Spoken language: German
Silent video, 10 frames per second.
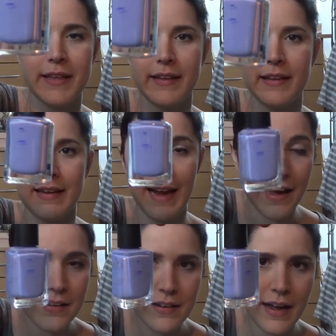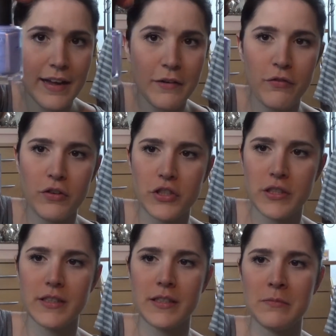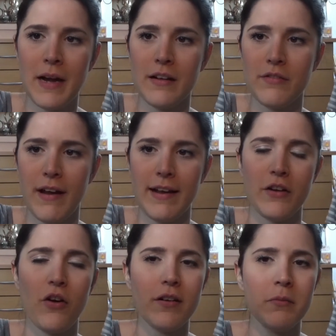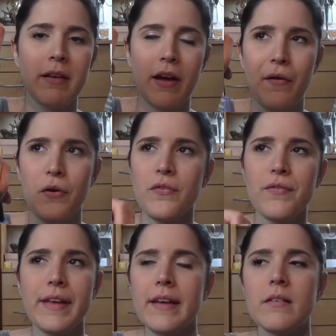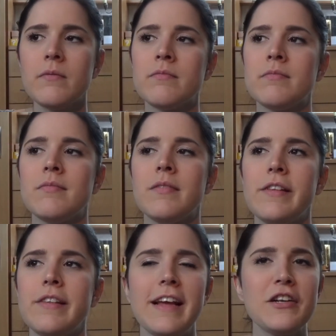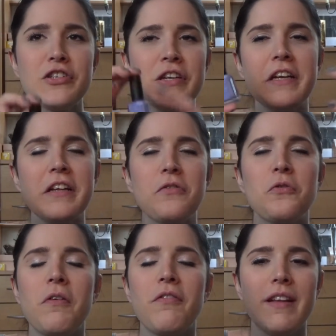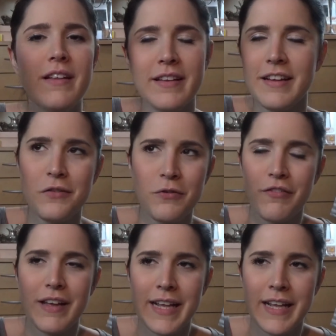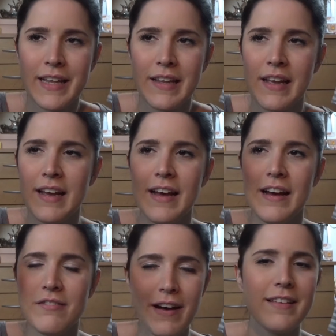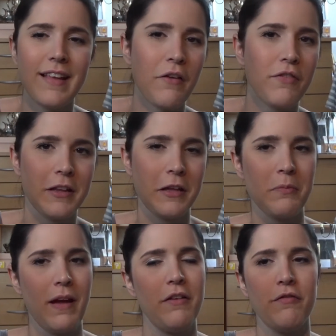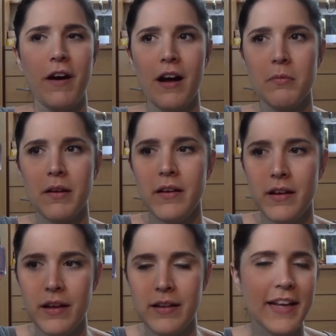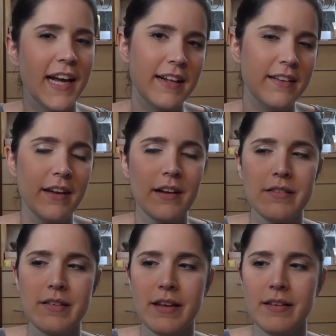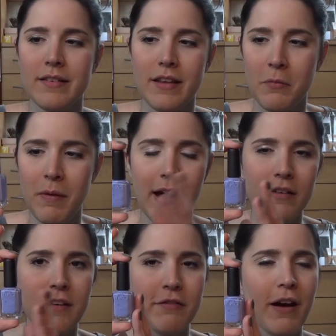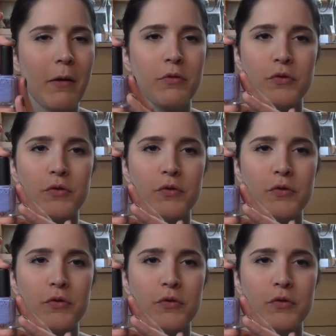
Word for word: ich gar ne, keine Fortschritte gemacht, weil ich konnte mich irgendwie seelisch nicht dazu überwinden, ihn zu verwenden, weil es einfach nicht meine Farbe in den kalten Jahreszeiten ist. Ich mag die Farbe